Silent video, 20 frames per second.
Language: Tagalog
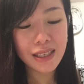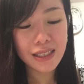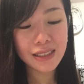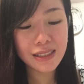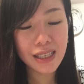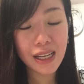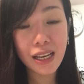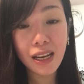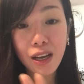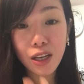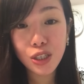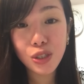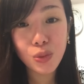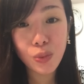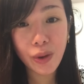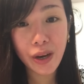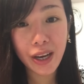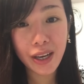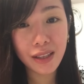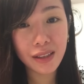sa Lux
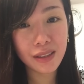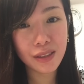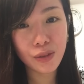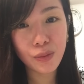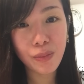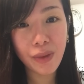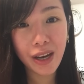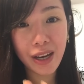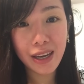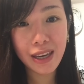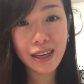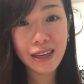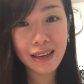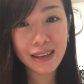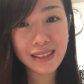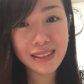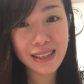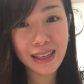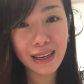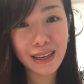White, yung mga
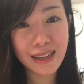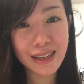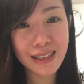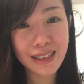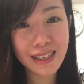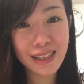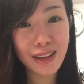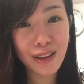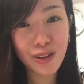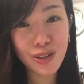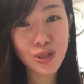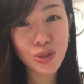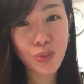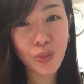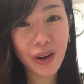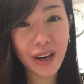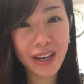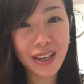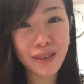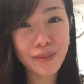hiyang sa Lux
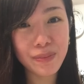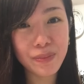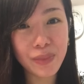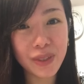White,